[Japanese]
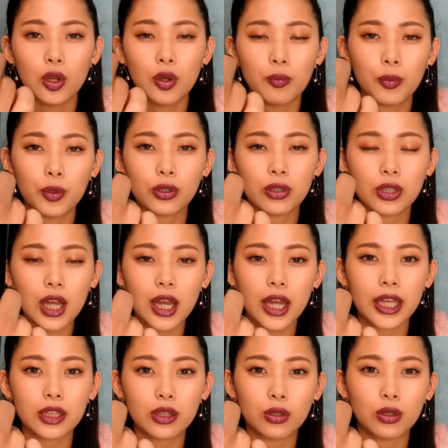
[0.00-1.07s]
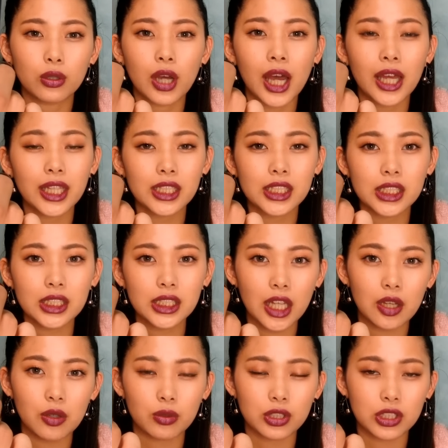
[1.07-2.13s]
ものが、えっと、肌診
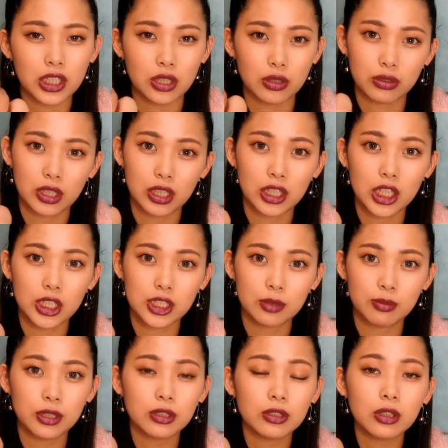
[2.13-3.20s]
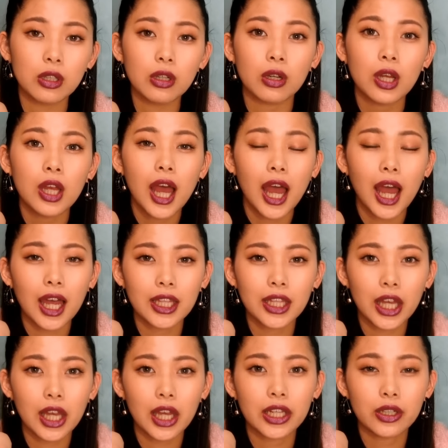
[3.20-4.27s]
断をしてくれて自分の
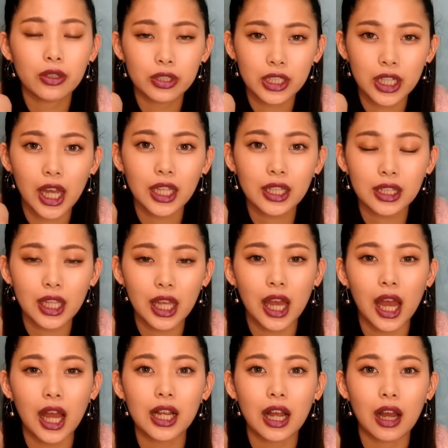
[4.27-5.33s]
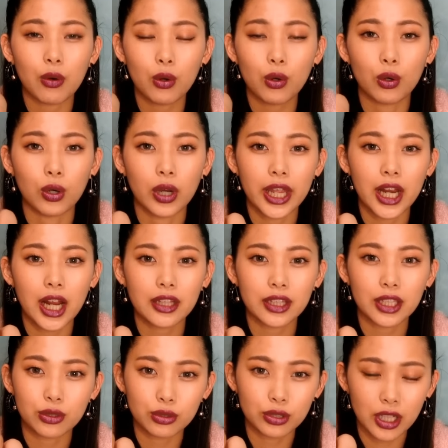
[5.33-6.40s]
肌色に合った赤を選んで
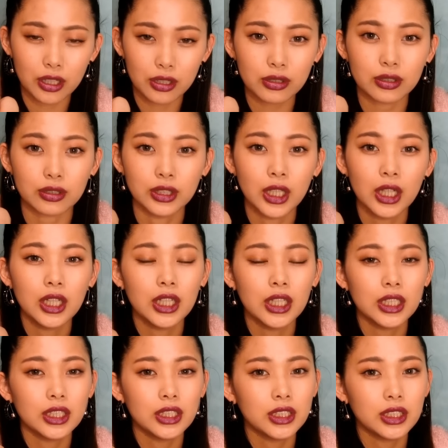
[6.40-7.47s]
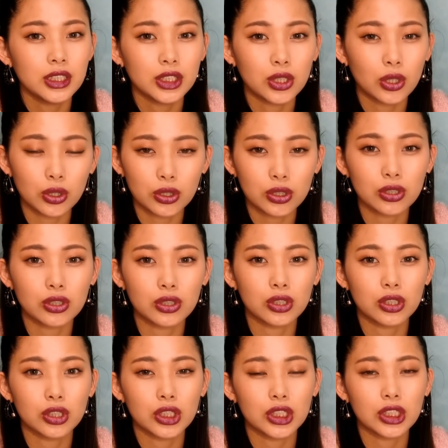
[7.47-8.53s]
くれるそういう
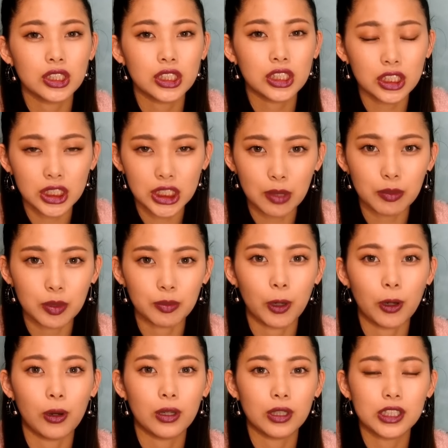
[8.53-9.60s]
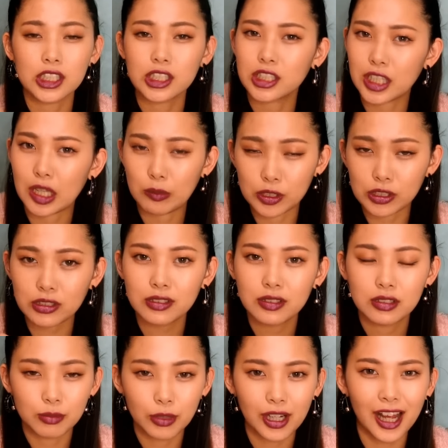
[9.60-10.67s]
システムもシステム
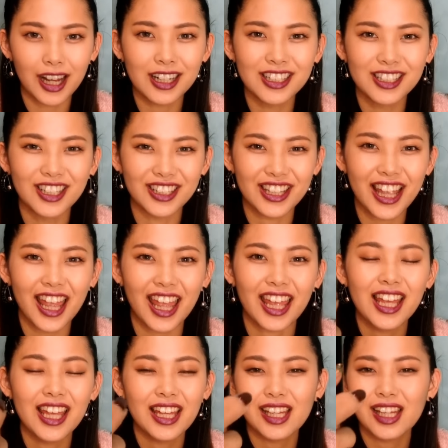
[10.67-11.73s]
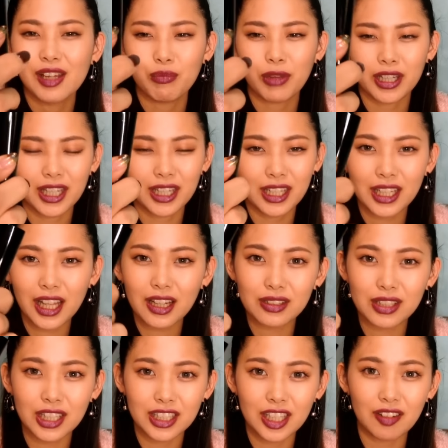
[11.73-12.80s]
もあるので、まあ、気になる
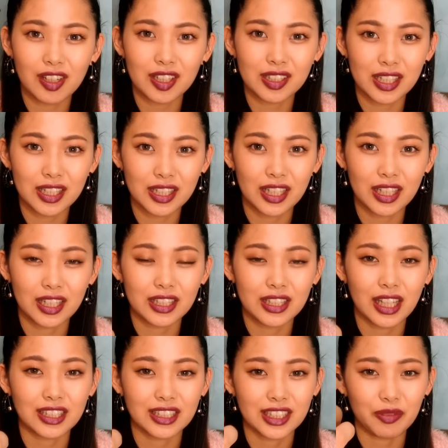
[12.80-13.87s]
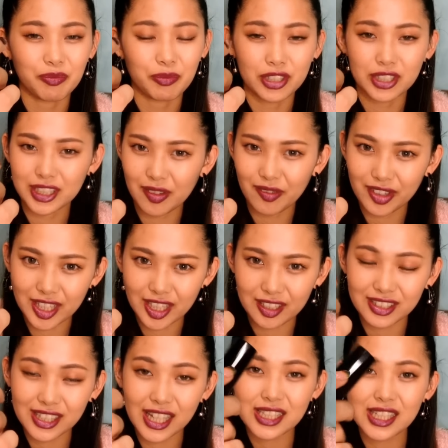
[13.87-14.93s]
方は是非タッチアップしてみてく
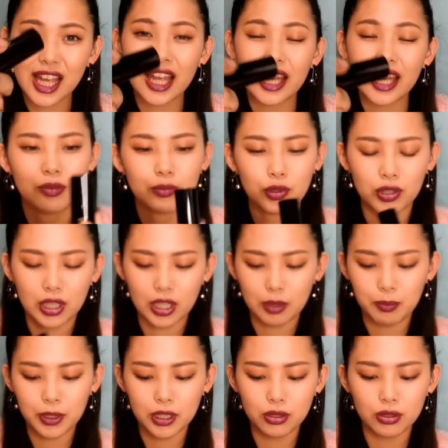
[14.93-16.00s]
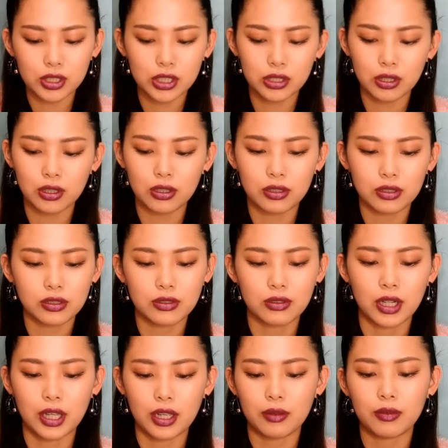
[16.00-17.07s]
ださもうねリピートしようこ
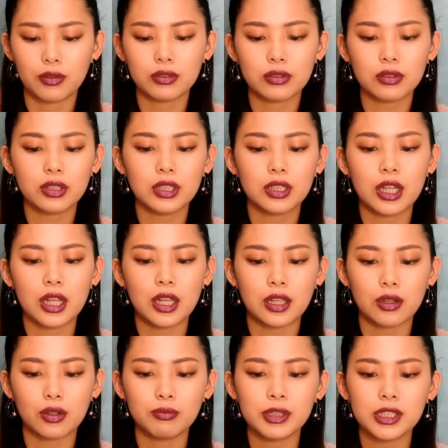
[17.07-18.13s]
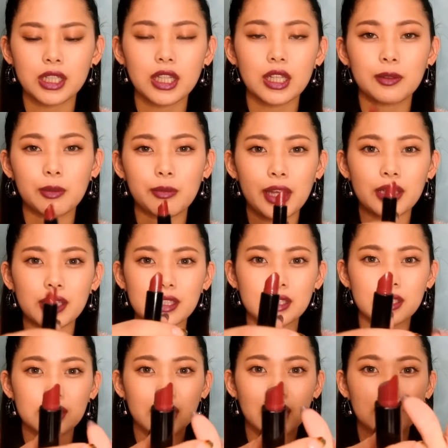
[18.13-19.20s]
れ本当にねお店でも毎日
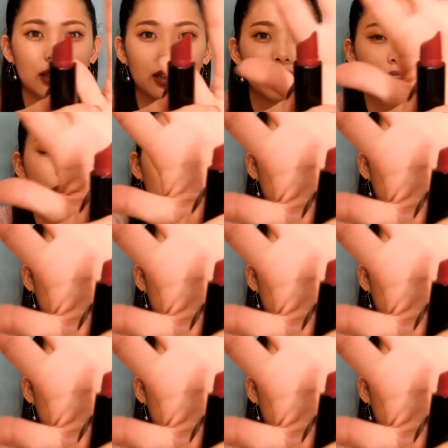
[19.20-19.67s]
使ってたの